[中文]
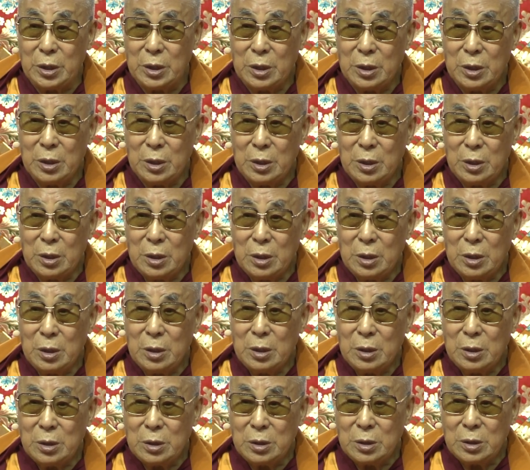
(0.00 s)
是
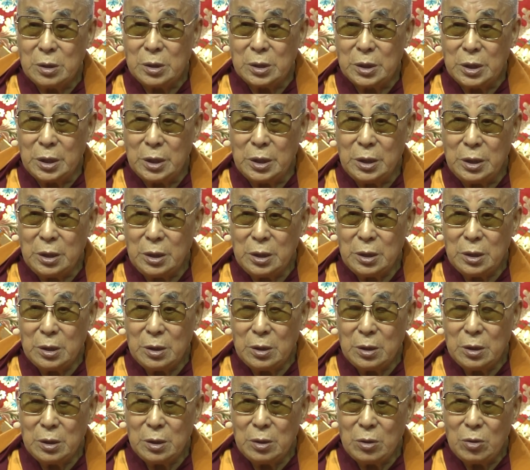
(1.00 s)
对于出
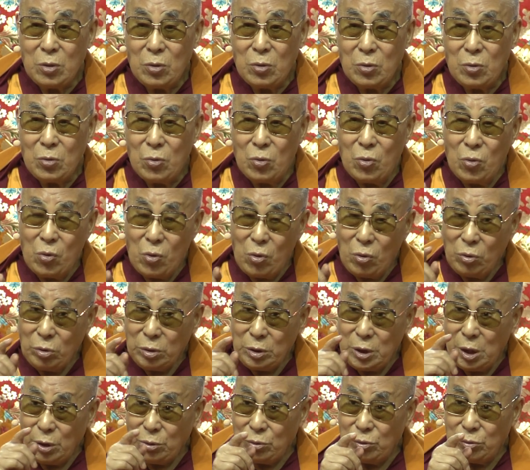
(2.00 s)
地出
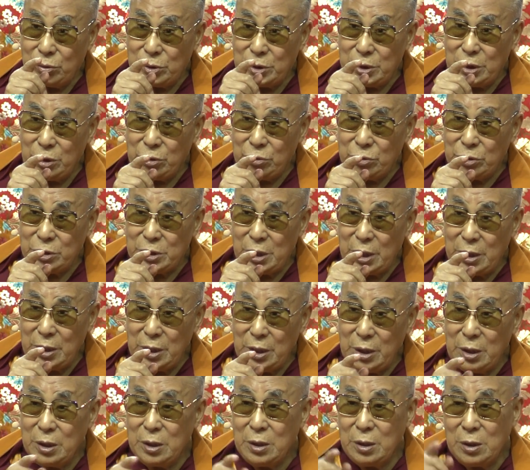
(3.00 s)
转法轮
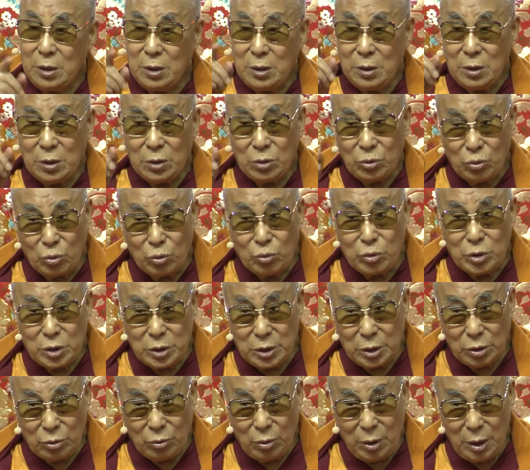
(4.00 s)
灭地的
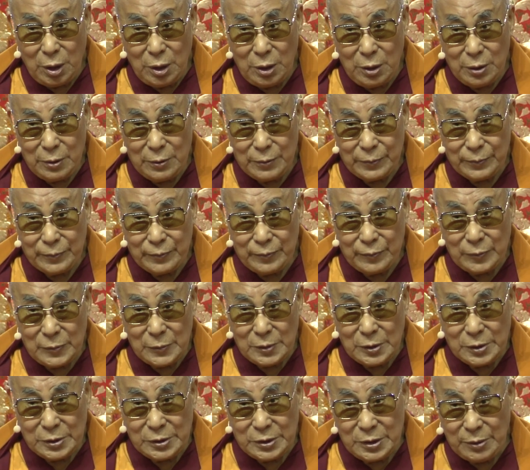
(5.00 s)
解释的
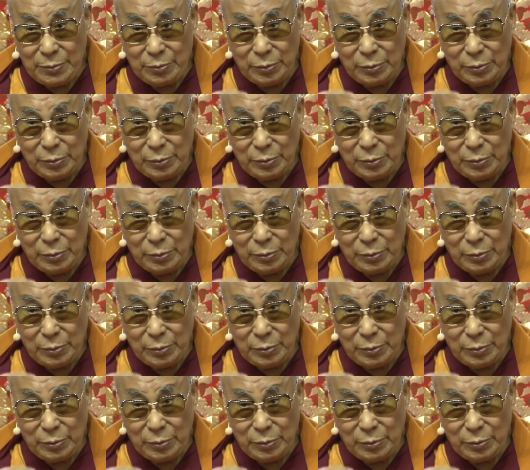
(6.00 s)
更